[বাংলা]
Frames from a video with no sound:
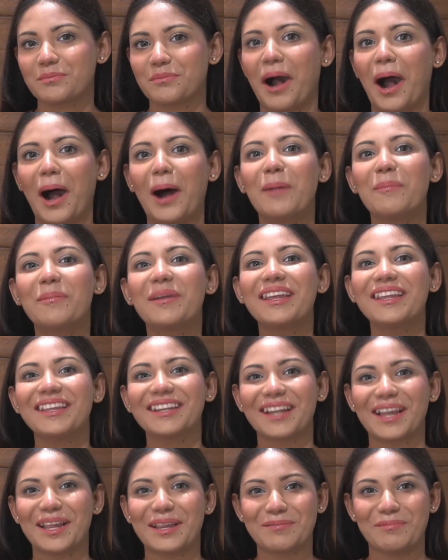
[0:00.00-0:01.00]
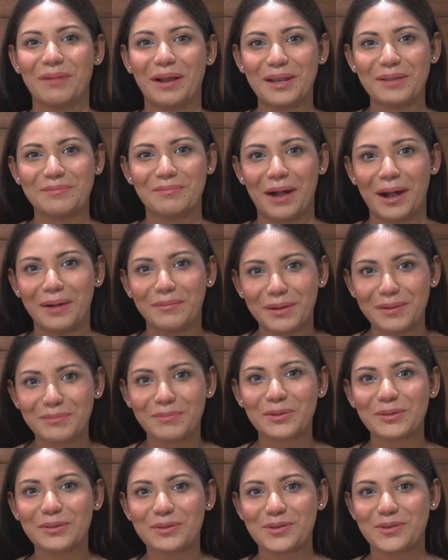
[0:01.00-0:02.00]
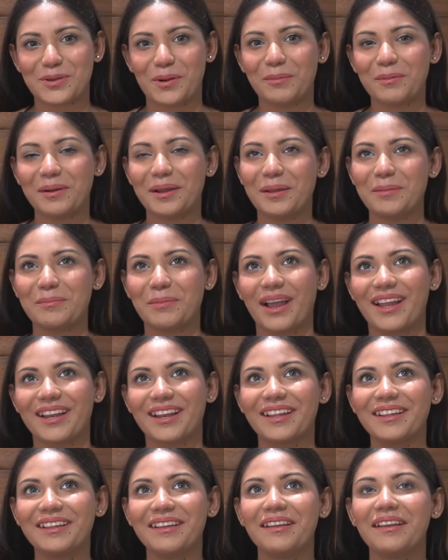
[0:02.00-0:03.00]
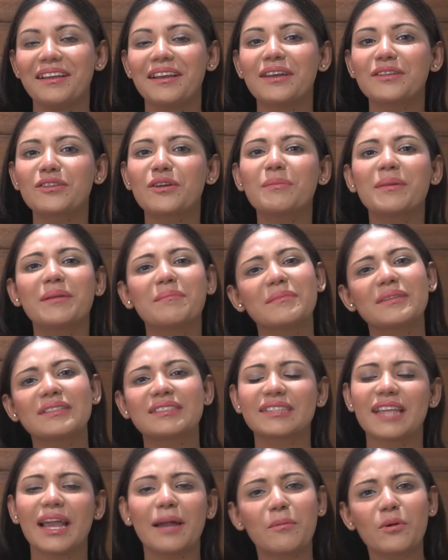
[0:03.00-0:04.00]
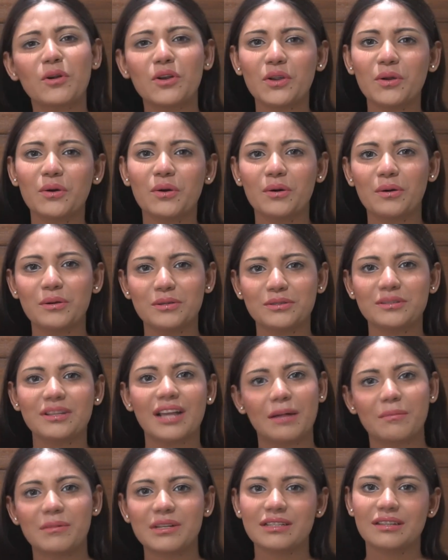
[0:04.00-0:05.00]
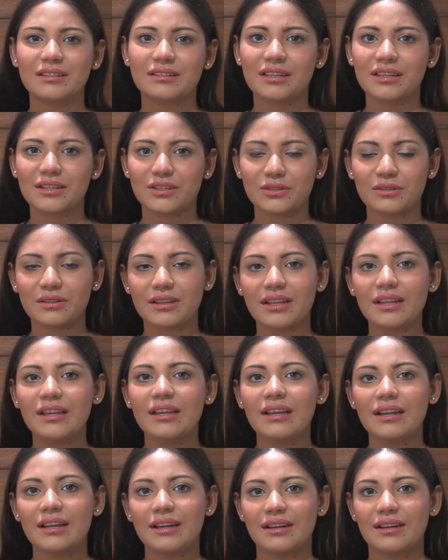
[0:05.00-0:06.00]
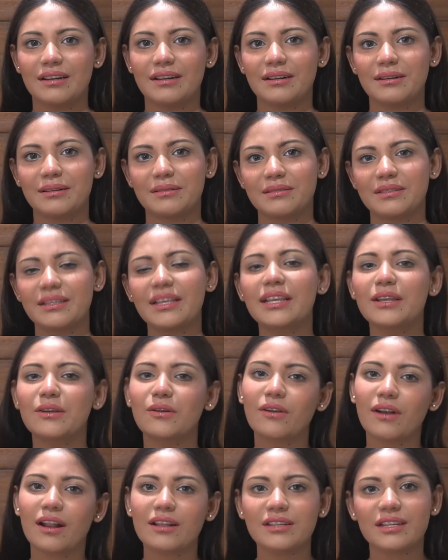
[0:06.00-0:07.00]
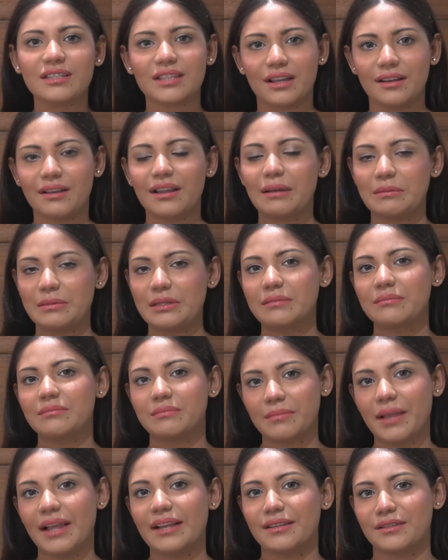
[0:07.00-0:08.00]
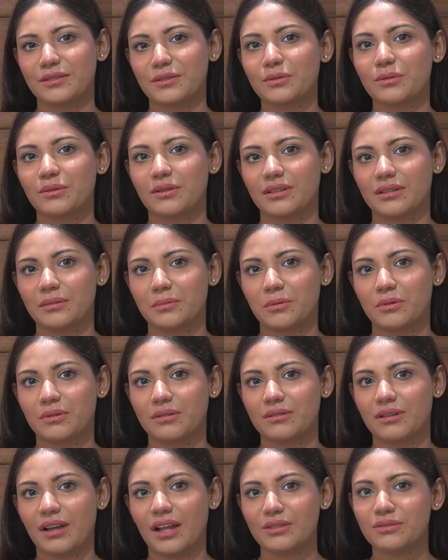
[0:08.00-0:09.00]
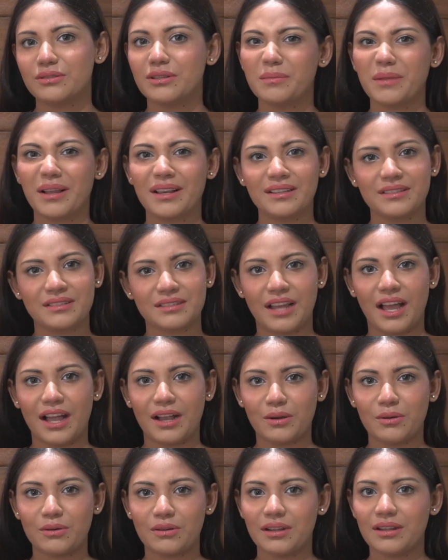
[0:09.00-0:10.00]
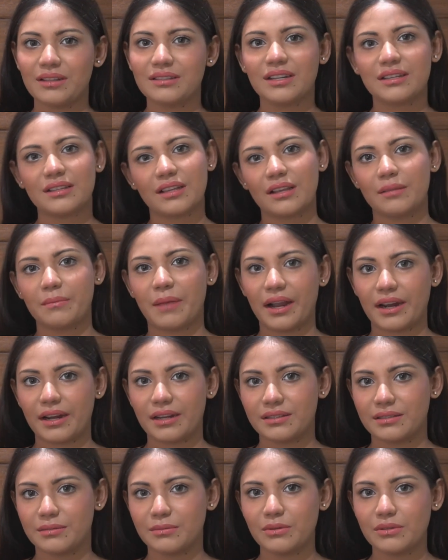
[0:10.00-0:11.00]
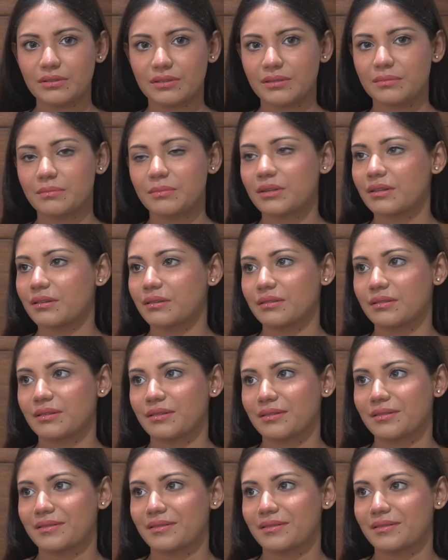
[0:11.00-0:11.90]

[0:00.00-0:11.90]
ভাবি নাই মানে ভাবার মতো সময়ই পাই নাই তবে যেমনই হোক যদি আমার সাথে আসলে সিং করা যায় তাহলে আমি ব্যালেন্স করে নিব আর যদি ব্যালেন্স না করা যায় তাহলে ভাগায় দিব সিম্পল কথা